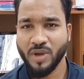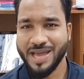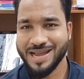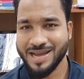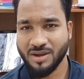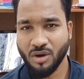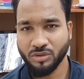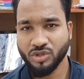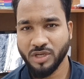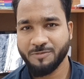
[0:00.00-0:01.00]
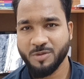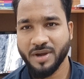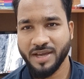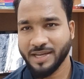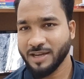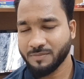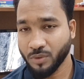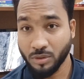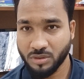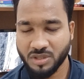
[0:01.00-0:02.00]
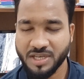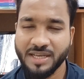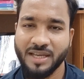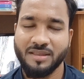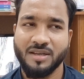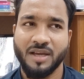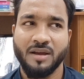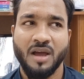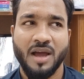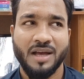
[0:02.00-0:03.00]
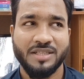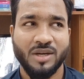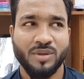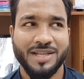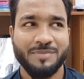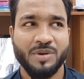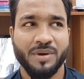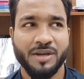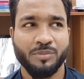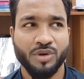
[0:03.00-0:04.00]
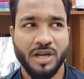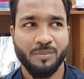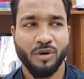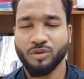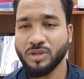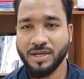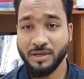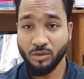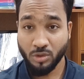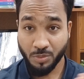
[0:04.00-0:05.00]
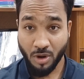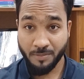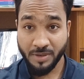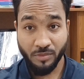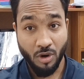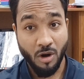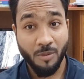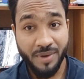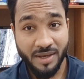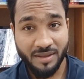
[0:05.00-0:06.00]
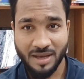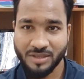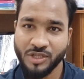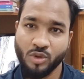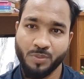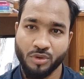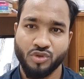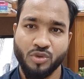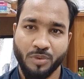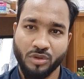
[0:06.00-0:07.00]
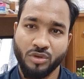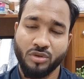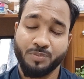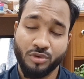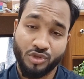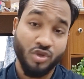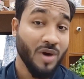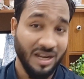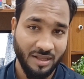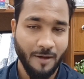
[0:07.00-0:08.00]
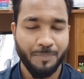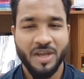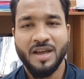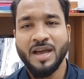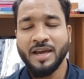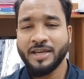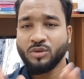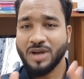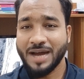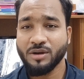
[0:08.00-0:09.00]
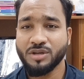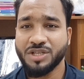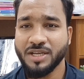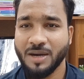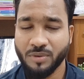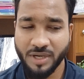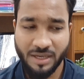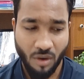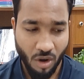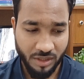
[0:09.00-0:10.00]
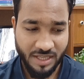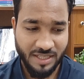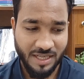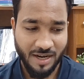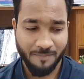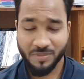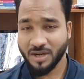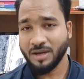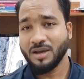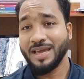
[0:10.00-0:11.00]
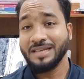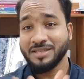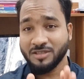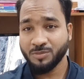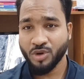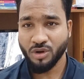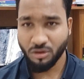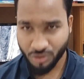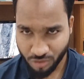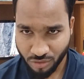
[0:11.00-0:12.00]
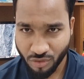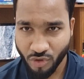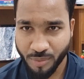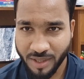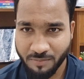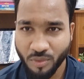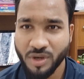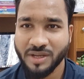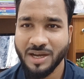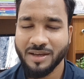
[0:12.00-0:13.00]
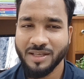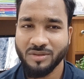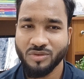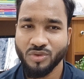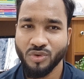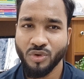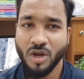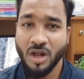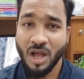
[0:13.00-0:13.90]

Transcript: কিন্তু এক এক অঞ্চলে বিভাগে এক এক বোর্ড সেই ক্ষেত্রে যে কোনো একটা বিভাগে পরীক্ষা বন্ধ থাকলে কোনো প্রবলেম হবে না যেহেতু প্রশ্ন পদ্ধতি প্রশ্ন আলাদা কিন্তু কারিগরি শিক্ষা বোর্ডের অধীনে যারা আপনারা এইচএসসি পরীক্ষা অংশগ্রহণ করবেন পরীক্ষা কিন্তু